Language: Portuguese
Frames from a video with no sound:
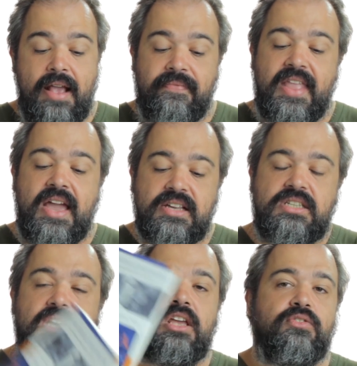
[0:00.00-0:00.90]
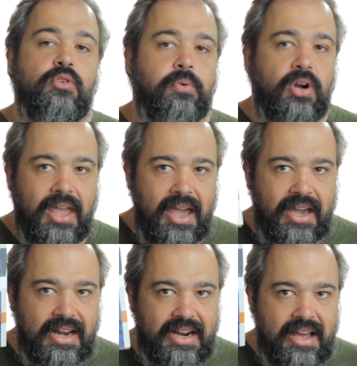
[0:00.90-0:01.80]
Nesse livro, Por que
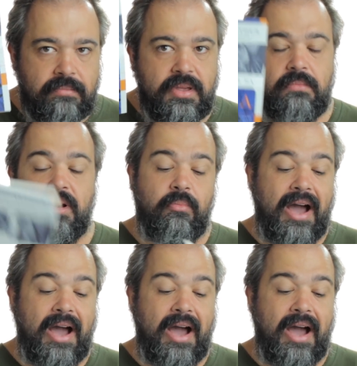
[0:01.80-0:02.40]
Crer na Bíblia,